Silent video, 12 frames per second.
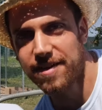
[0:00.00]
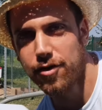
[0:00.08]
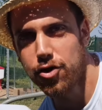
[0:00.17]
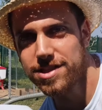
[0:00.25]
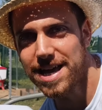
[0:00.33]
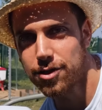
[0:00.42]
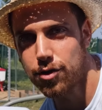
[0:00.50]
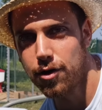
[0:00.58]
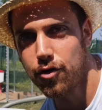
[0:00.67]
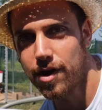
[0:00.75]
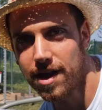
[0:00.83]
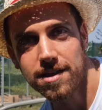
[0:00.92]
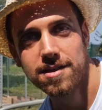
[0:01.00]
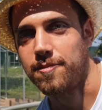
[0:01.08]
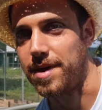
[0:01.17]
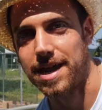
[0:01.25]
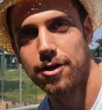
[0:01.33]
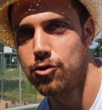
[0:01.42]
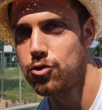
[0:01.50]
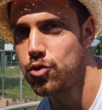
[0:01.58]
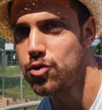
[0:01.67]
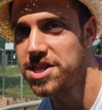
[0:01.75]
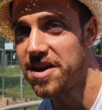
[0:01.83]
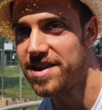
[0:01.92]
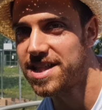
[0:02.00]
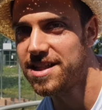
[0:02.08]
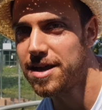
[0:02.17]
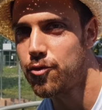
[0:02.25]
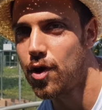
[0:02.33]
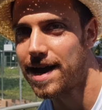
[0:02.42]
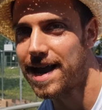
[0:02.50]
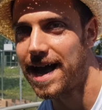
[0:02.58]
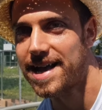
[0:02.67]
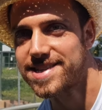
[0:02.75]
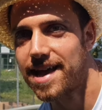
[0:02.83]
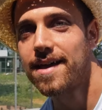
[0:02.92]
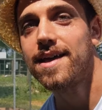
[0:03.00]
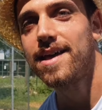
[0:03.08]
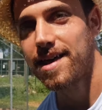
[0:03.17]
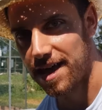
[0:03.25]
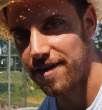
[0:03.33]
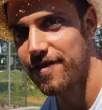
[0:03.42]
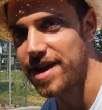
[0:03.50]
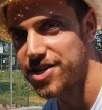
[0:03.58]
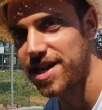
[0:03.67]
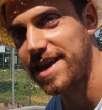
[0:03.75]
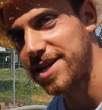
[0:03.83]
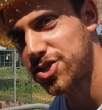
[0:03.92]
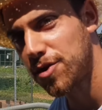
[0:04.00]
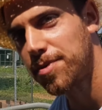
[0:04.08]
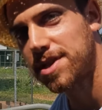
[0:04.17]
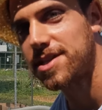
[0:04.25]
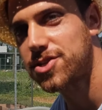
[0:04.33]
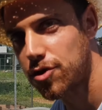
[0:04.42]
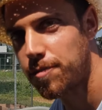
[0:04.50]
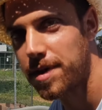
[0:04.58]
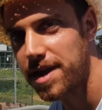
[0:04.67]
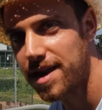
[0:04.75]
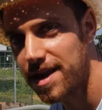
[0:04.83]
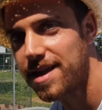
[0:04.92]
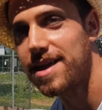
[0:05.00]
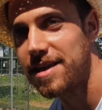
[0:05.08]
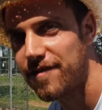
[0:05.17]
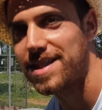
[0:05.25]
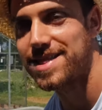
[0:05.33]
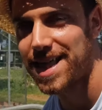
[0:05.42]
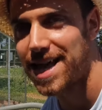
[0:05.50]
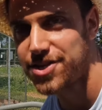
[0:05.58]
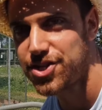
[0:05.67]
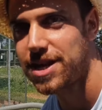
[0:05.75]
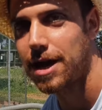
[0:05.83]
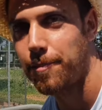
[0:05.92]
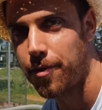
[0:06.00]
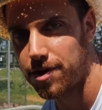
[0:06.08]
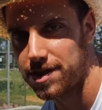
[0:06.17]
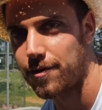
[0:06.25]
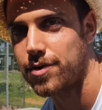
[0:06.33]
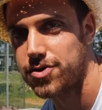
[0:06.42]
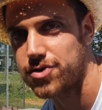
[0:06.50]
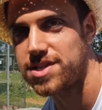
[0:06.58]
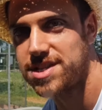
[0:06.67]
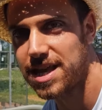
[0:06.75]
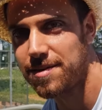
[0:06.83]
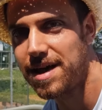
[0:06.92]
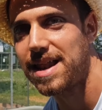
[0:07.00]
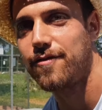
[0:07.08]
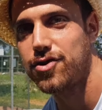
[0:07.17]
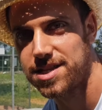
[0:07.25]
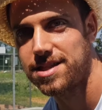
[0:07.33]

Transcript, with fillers: ve l'ho detto allora? Perché non tutti avete nebula a casa e invece adesso potete scoprire i vantaggi che apporta questo sistema alla vostra